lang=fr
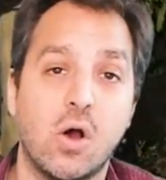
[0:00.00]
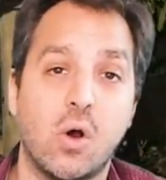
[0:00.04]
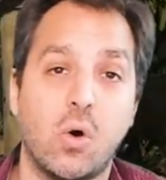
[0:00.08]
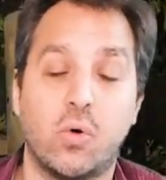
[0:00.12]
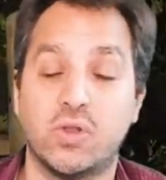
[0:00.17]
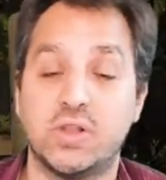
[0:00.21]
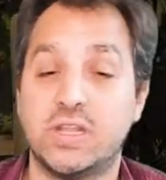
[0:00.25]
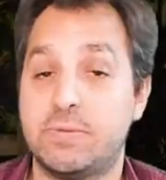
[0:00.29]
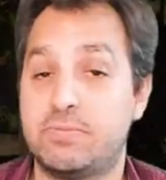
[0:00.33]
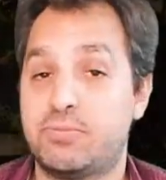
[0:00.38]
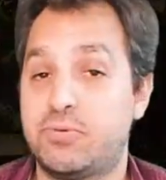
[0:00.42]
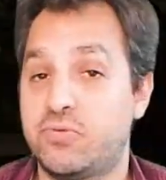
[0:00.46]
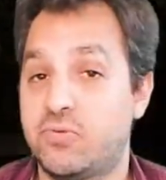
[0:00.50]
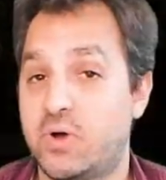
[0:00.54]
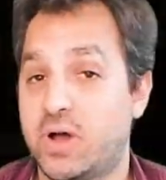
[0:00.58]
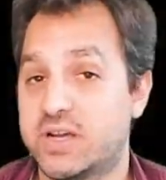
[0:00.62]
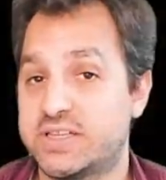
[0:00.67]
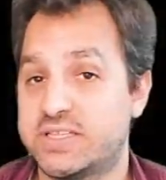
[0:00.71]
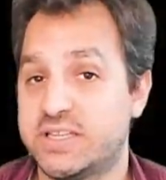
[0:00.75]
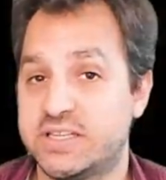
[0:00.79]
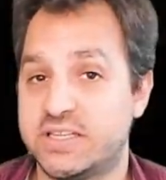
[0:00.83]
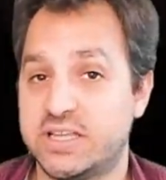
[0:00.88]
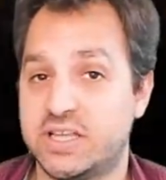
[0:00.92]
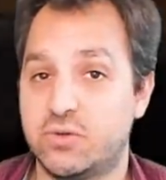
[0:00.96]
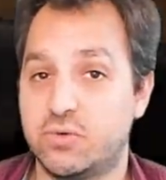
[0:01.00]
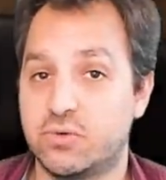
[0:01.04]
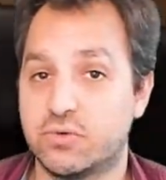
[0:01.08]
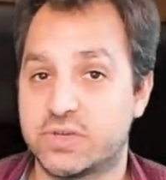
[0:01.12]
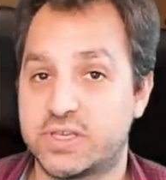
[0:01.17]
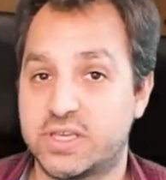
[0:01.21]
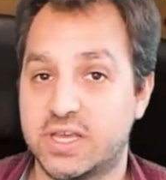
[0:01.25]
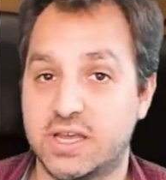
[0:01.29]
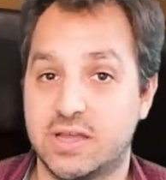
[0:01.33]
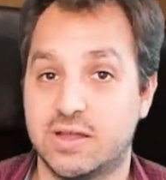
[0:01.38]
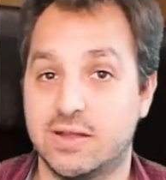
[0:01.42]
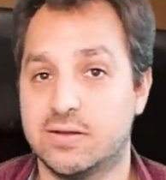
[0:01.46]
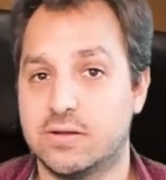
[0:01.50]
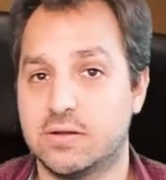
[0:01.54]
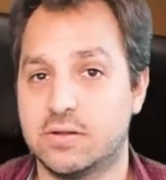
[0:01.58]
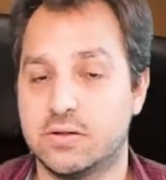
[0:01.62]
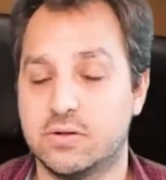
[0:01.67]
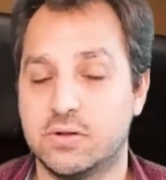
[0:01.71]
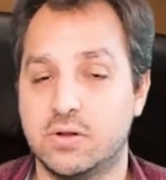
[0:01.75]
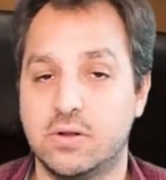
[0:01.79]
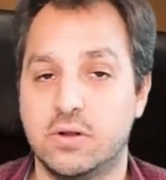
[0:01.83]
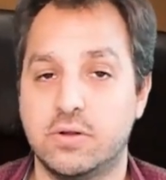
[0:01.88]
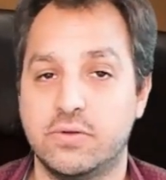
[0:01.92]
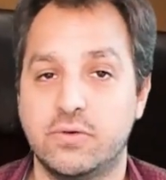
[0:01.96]
on a pu voir que c'était donc un
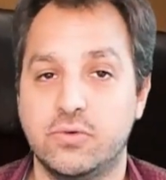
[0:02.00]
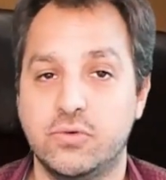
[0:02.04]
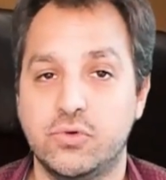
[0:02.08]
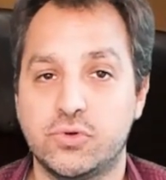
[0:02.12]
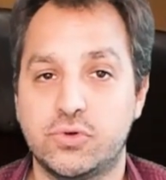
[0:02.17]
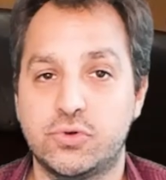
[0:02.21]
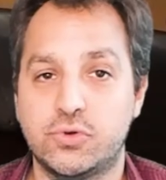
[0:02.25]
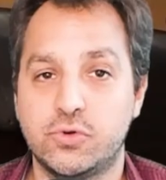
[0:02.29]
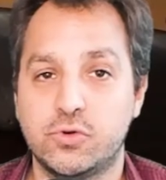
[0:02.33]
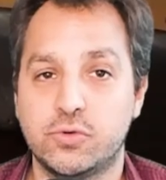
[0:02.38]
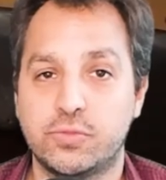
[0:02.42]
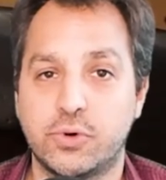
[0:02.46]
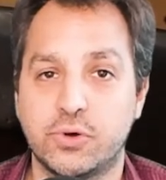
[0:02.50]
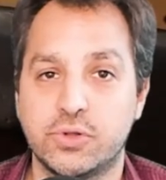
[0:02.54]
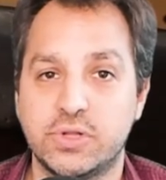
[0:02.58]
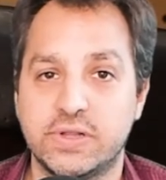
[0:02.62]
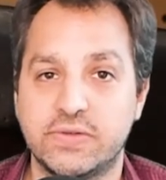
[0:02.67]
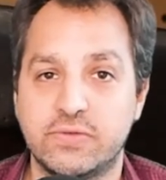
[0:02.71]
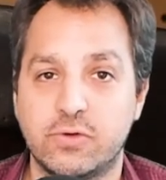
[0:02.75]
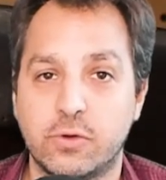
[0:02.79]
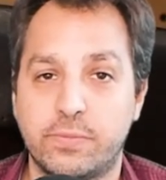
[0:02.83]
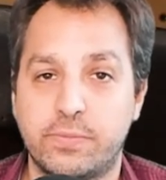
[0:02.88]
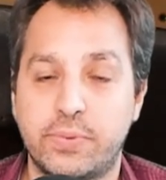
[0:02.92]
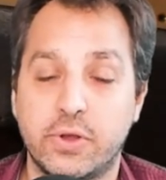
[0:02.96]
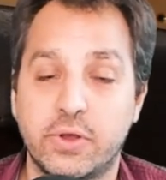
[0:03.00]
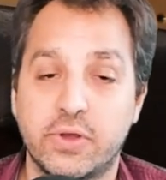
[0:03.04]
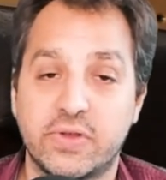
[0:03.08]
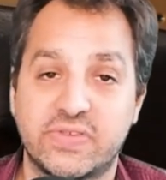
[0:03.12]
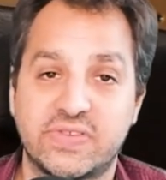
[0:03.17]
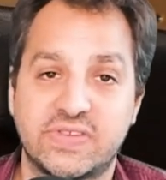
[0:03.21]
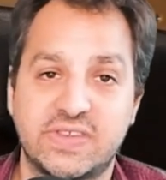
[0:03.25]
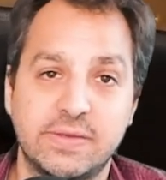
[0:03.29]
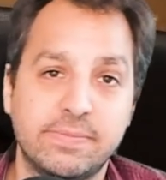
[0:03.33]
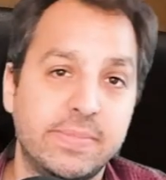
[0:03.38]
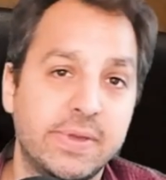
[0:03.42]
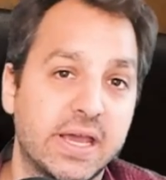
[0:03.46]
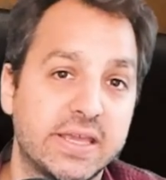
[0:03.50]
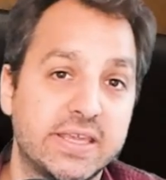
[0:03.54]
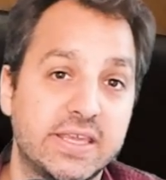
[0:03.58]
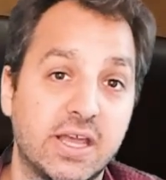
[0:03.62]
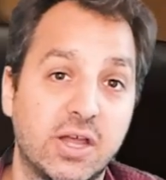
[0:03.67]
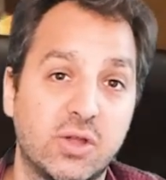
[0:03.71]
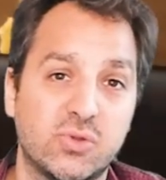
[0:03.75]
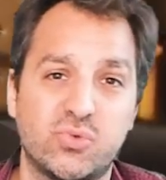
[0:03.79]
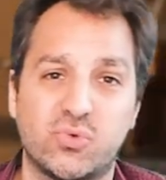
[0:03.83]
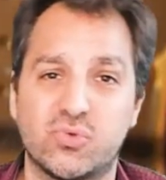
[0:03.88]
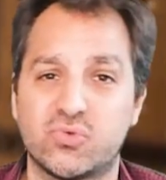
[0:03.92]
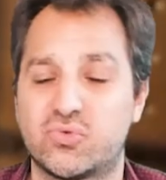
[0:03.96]
euh, lugubre développeur
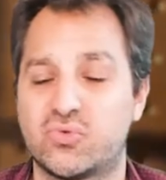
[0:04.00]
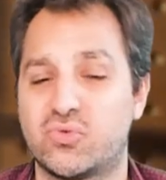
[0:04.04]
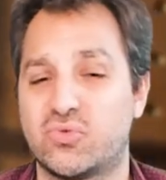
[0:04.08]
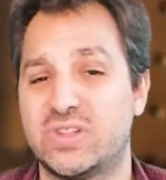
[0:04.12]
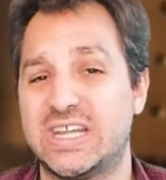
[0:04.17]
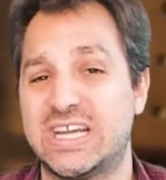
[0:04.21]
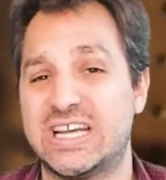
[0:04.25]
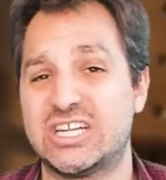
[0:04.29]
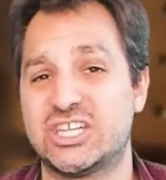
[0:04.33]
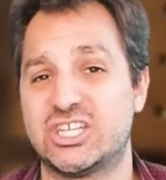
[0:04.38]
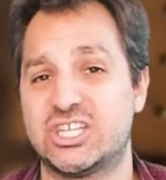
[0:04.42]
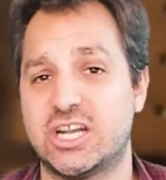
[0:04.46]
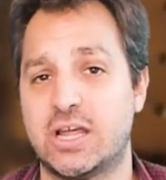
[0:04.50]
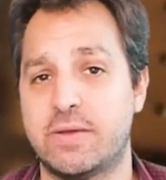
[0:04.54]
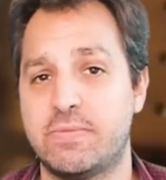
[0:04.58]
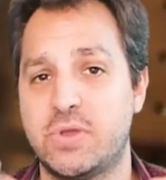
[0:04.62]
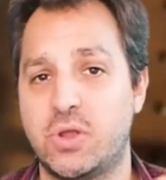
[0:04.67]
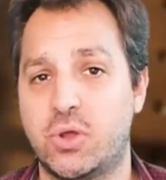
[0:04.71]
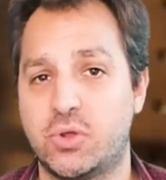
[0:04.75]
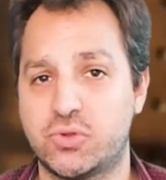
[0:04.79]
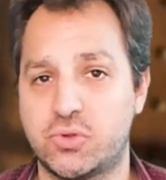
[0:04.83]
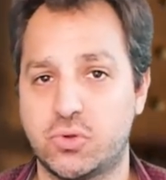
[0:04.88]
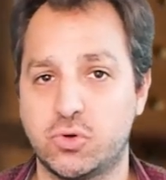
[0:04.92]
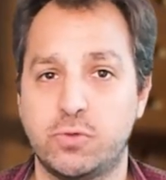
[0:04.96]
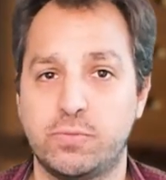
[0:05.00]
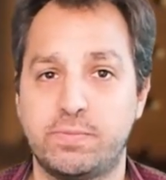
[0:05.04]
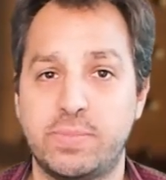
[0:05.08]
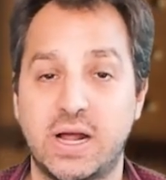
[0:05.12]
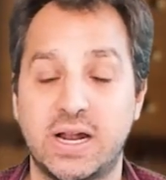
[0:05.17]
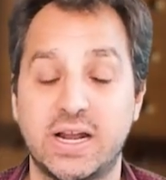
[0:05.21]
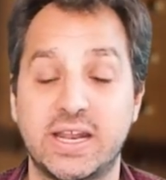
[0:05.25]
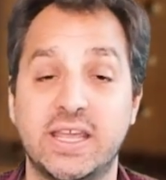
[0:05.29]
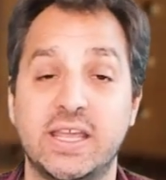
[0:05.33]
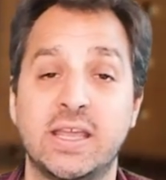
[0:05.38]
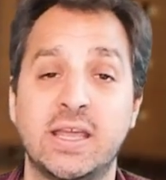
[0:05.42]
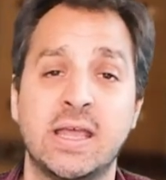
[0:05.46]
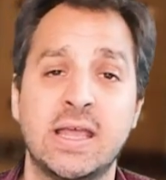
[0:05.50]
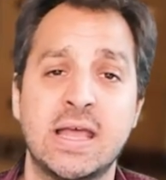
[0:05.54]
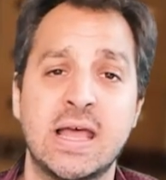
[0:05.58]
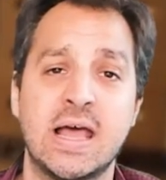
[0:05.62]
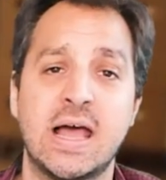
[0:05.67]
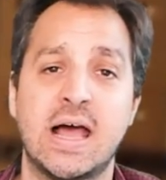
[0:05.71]
sibérien dont on n'a jamais entendu parler,